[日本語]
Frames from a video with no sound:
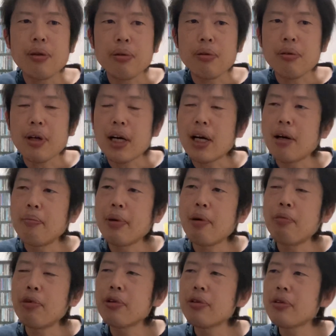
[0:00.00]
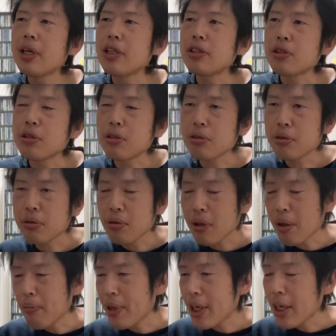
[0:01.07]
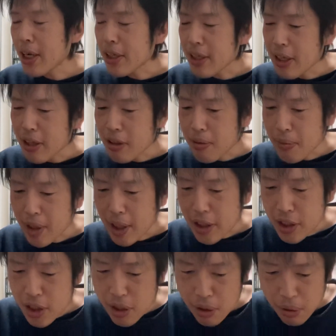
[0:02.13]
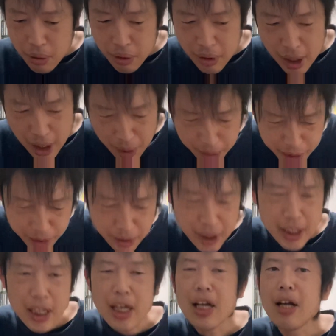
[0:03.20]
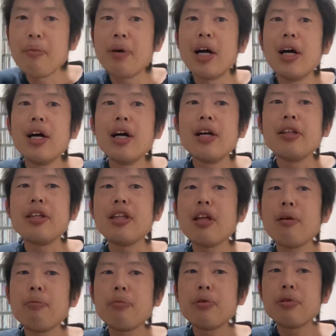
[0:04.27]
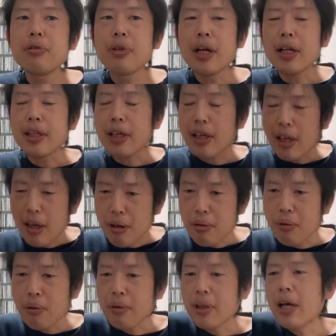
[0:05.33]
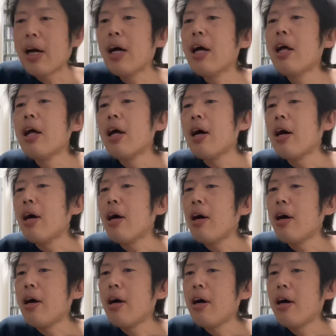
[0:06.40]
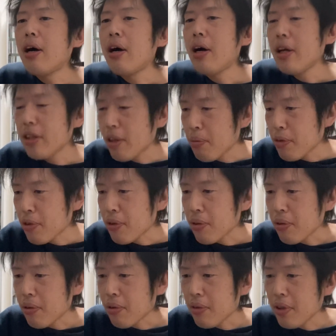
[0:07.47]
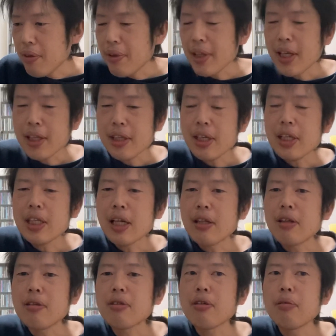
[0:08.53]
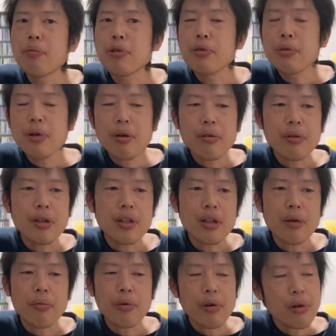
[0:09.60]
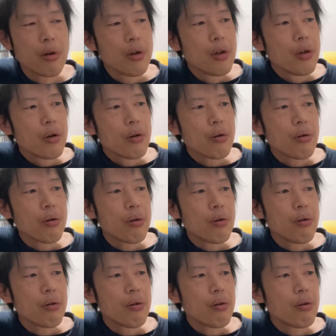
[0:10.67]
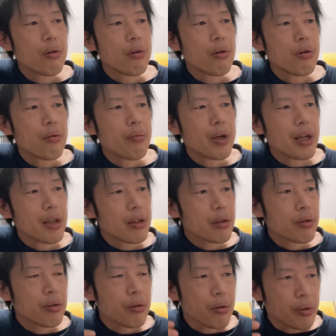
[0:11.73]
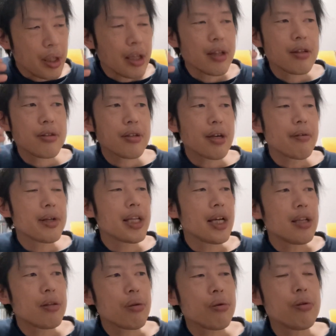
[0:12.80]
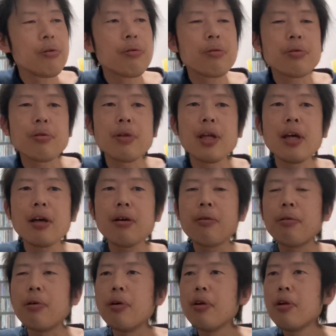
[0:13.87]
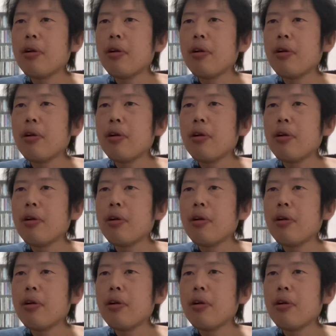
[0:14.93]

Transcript: トとか、まあ、問題集とか、まあ、書き集めた資料なんかもそうかな。まあ、2年分ぐらいあって結構な、あアイテム数にはなってきたんですけども、それをですね、もう、おまあ、こうね、使わないということで、こ